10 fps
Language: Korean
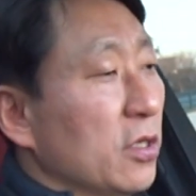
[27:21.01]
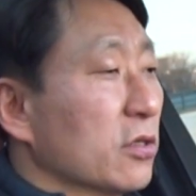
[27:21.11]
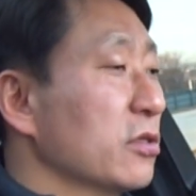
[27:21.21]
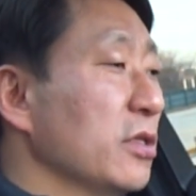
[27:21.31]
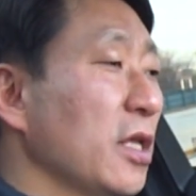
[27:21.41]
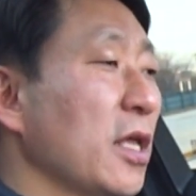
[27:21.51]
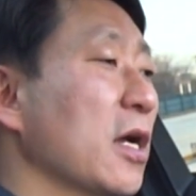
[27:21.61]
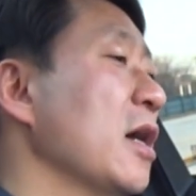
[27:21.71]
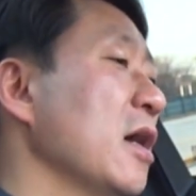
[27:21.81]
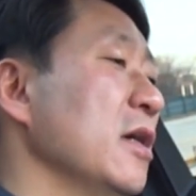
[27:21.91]

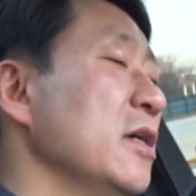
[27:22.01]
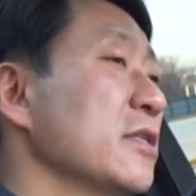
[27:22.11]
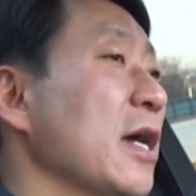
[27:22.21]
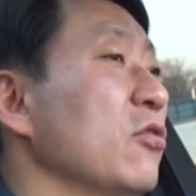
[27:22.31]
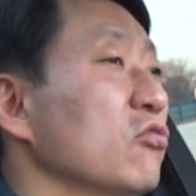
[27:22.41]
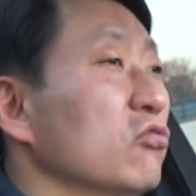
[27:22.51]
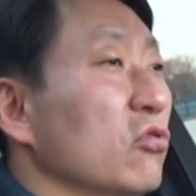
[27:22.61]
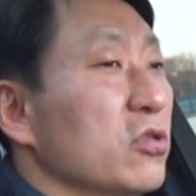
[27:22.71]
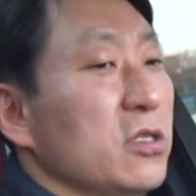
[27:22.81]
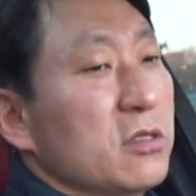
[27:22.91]
그런데다가
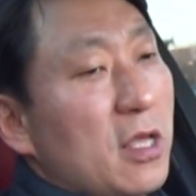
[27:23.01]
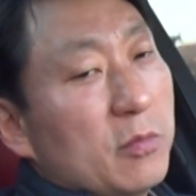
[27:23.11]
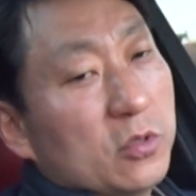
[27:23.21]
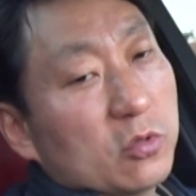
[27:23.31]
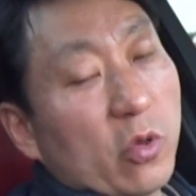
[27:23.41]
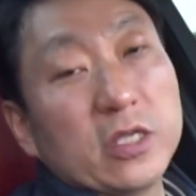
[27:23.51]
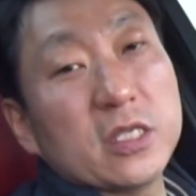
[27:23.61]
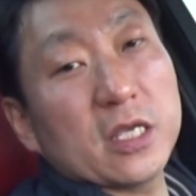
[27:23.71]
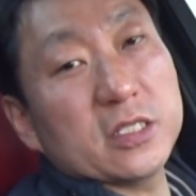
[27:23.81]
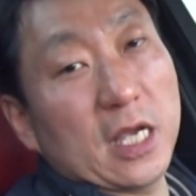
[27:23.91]
사륜구동 시스템은
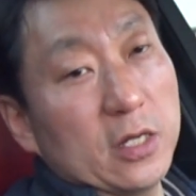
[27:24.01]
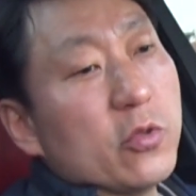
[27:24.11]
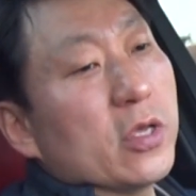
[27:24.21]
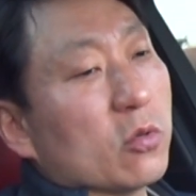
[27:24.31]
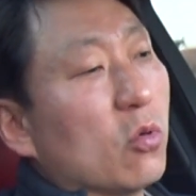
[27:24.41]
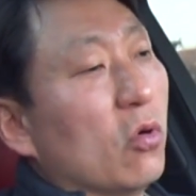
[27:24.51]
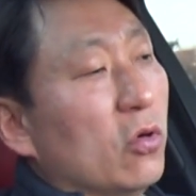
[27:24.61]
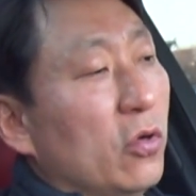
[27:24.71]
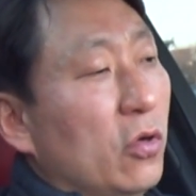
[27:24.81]
굉장히 잘 돼 있고